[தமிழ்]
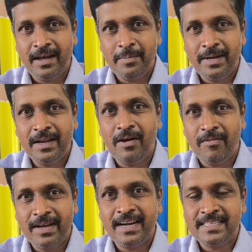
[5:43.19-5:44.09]
அப்படின்னு
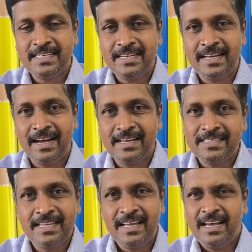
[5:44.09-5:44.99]
அவங்க நினச்சிட்டு இருக்காங்க
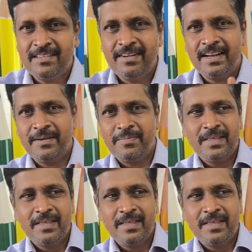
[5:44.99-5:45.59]
சரி அதை விடங்க